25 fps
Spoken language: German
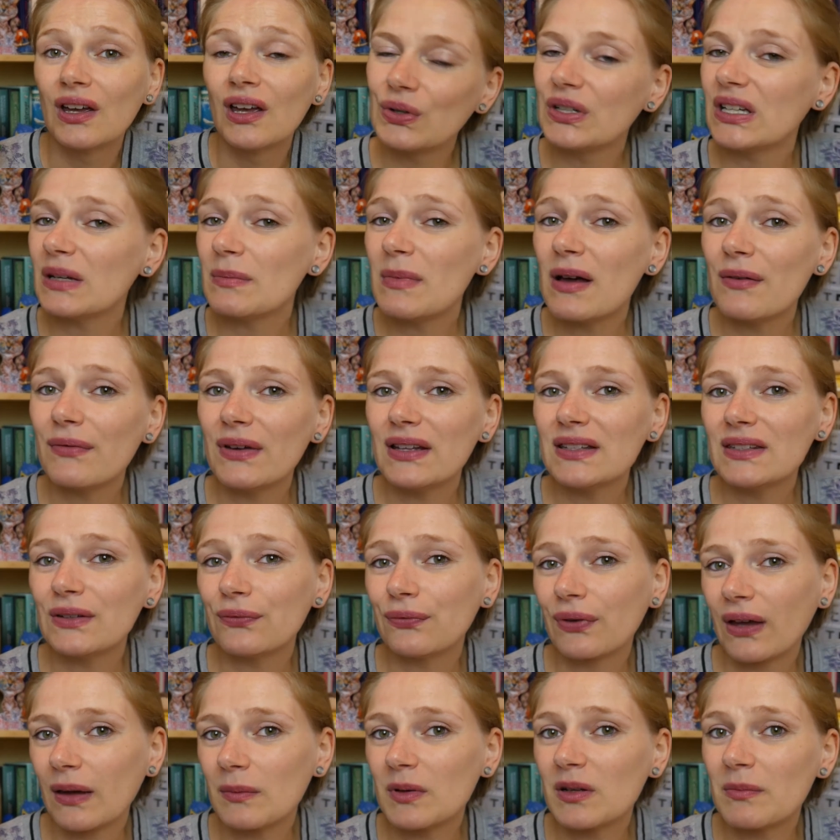Und immer wenn sie
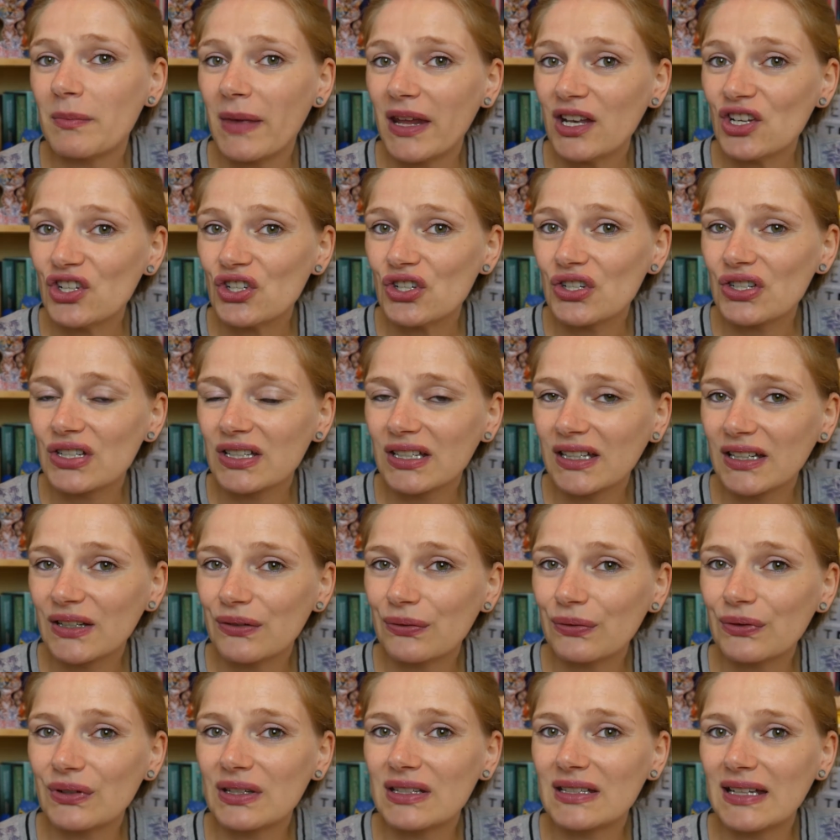fremde Menschen
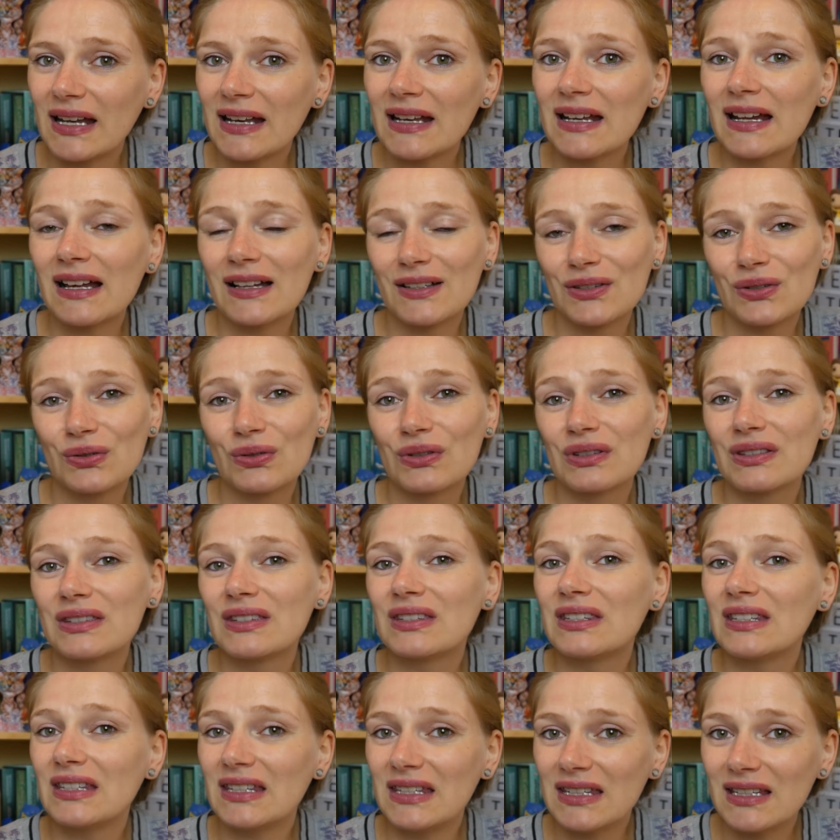trifft, dann
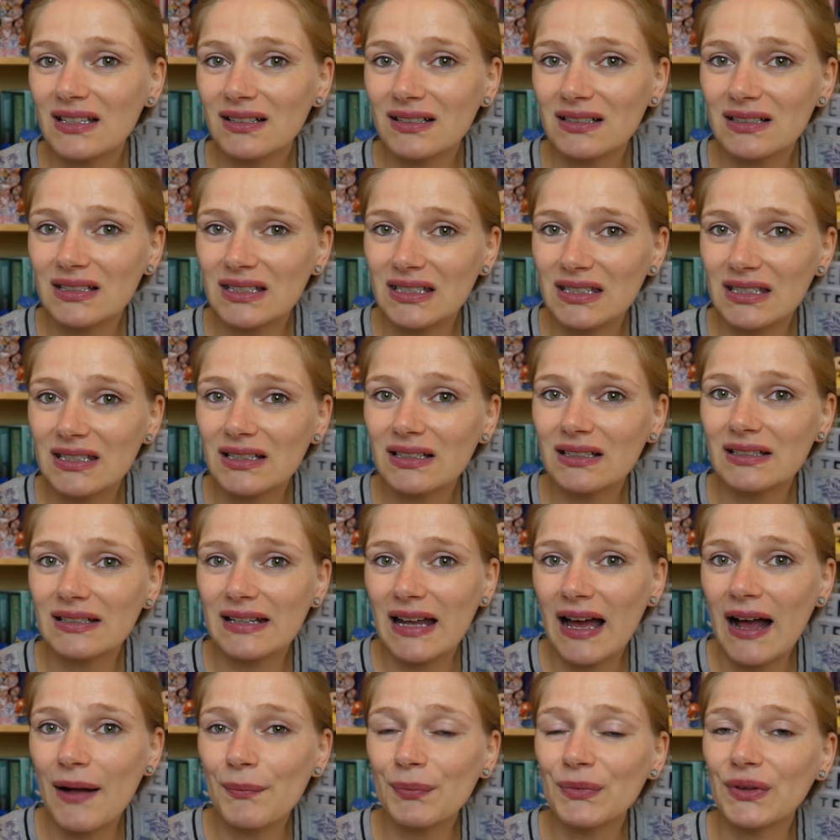assoziieren die ihren
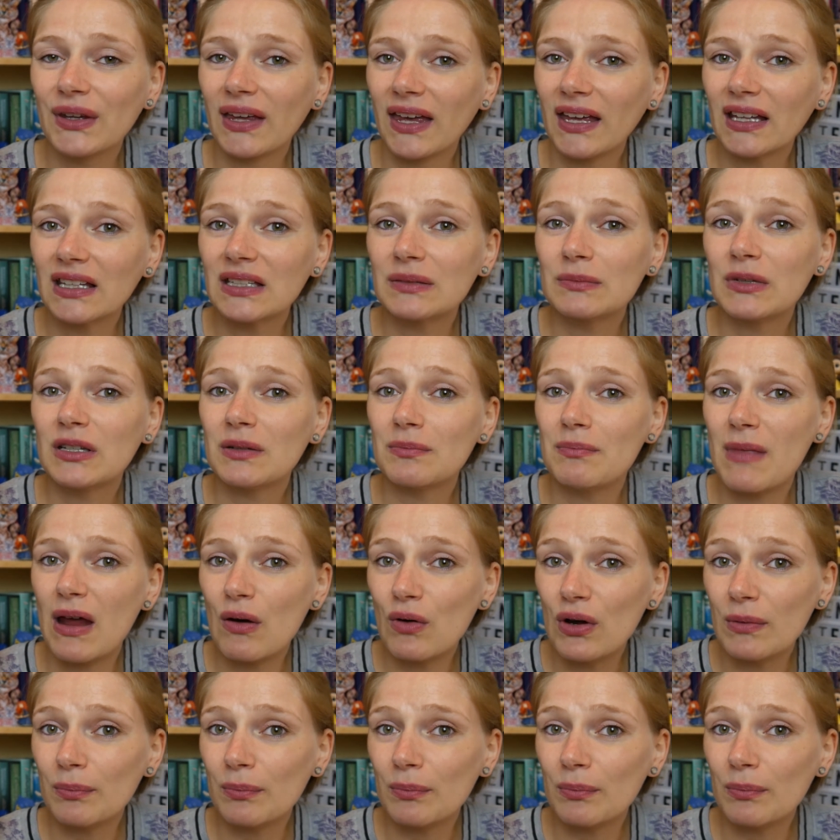Namen direkt mit Mary